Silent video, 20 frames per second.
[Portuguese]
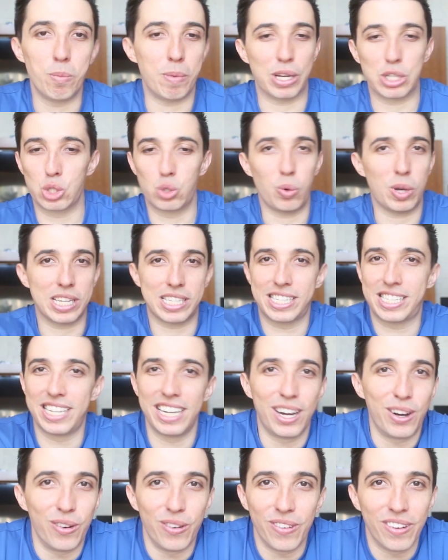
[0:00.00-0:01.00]
uma
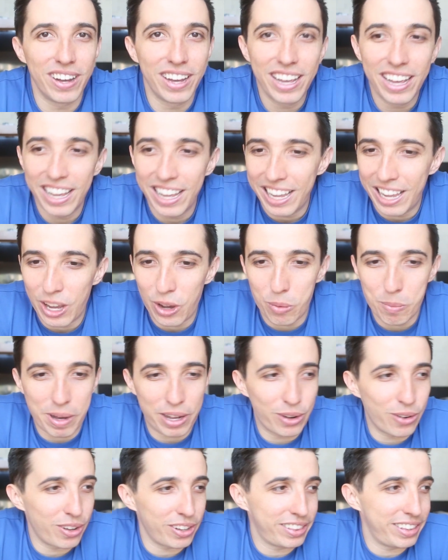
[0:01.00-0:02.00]
zoação é
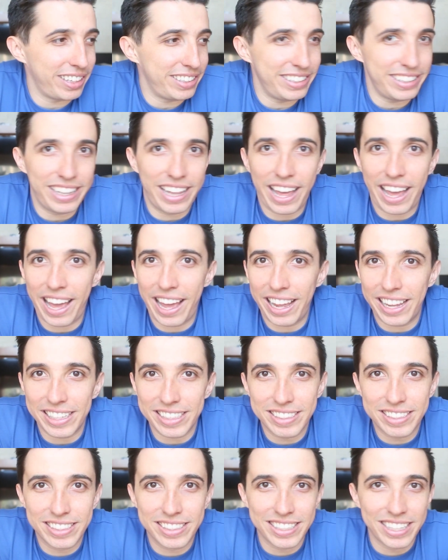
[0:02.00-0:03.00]
uma nota de
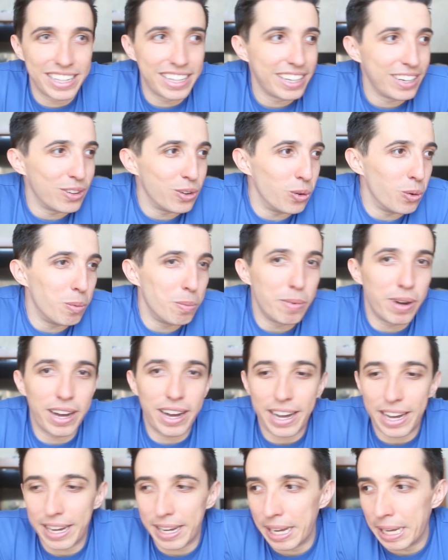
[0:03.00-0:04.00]
dez,
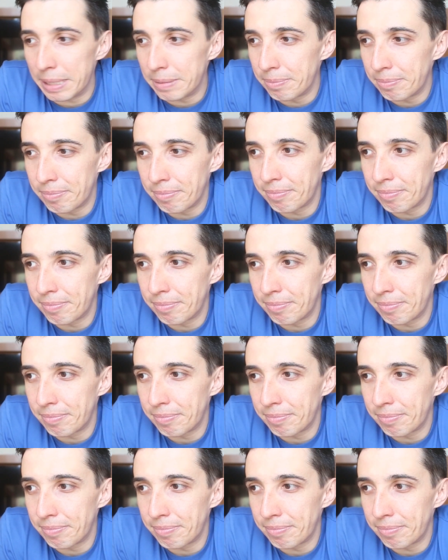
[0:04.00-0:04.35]
uma,